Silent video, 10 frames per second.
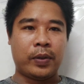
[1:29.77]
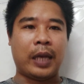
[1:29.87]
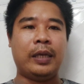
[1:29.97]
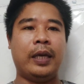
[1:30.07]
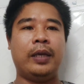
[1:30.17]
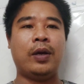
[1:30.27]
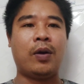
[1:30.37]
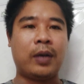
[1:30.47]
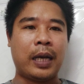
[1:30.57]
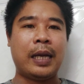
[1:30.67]
tại vì
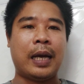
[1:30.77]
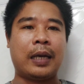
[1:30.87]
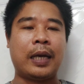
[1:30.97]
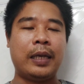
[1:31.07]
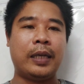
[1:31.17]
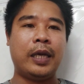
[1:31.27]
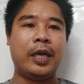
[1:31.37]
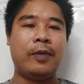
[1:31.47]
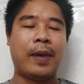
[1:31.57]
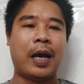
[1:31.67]
do cái là cái
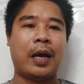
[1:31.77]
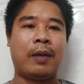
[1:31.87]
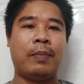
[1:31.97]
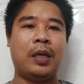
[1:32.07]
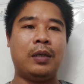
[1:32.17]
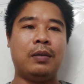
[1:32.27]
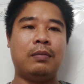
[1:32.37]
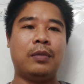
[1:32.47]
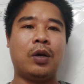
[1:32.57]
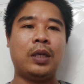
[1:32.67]
khi mà
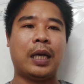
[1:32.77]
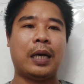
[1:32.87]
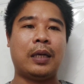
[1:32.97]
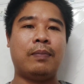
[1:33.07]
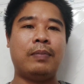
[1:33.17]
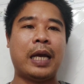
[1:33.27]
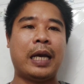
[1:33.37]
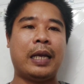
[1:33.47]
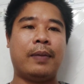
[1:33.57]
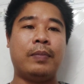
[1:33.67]
mình nói là năm
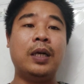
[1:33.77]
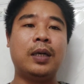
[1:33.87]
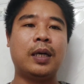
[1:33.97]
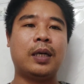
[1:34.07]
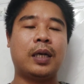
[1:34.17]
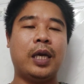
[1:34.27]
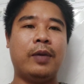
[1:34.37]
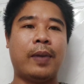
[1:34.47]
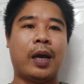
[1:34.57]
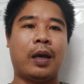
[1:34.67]
na là mưa á,
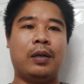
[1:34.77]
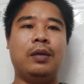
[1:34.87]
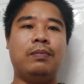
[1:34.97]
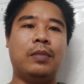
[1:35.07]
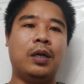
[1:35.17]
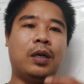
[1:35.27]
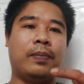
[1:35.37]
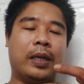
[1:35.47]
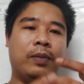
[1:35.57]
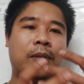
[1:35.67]
khi mà nước mưa
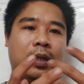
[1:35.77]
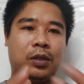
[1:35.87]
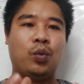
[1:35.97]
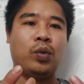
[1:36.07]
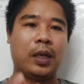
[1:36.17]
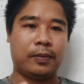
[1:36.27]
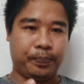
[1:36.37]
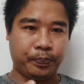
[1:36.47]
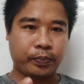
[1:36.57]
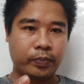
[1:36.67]
mà nó mưa xuống á,
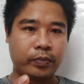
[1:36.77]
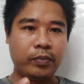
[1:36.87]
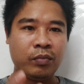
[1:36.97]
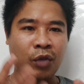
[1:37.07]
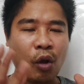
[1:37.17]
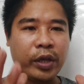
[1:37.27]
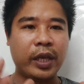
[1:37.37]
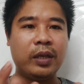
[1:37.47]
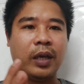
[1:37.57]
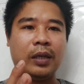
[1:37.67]
đối với
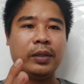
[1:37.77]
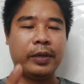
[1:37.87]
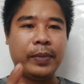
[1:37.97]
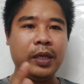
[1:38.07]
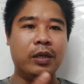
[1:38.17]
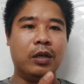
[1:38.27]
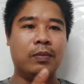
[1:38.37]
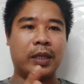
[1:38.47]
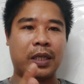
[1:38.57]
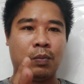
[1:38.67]
những, những cái miếng
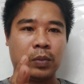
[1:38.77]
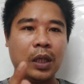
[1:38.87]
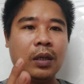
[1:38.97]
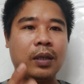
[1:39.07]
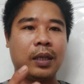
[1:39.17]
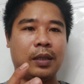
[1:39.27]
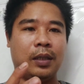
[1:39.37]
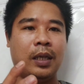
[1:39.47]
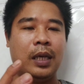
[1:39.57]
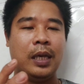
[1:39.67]
vườn mà trồng thưa á,
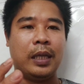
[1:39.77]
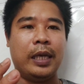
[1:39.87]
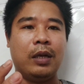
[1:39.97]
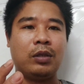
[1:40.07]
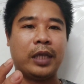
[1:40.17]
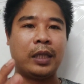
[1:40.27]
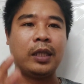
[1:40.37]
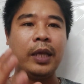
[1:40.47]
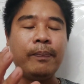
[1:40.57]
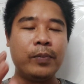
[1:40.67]
thì nó sẽ
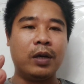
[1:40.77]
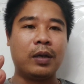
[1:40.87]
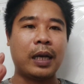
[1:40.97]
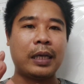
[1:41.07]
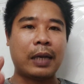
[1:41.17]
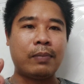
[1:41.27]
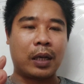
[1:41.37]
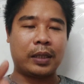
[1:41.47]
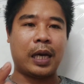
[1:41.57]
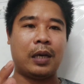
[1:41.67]
tiếp được cái nắng mặt
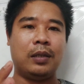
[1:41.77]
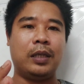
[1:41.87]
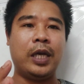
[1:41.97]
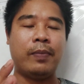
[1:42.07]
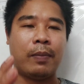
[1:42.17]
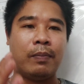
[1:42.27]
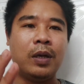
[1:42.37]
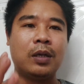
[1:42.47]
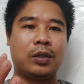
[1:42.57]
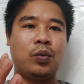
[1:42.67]
trời khi mà
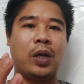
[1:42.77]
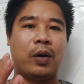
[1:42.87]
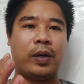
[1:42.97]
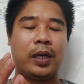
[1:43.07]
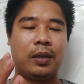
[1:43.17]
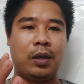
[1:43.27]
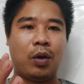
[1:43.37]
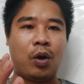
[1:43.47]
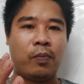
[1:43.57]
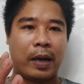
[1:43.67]
mưa xuống rồi á, nó
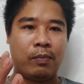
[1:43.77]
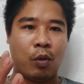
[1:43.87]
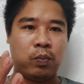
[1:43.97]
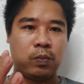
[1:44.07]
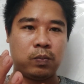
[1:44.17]
có khoảng một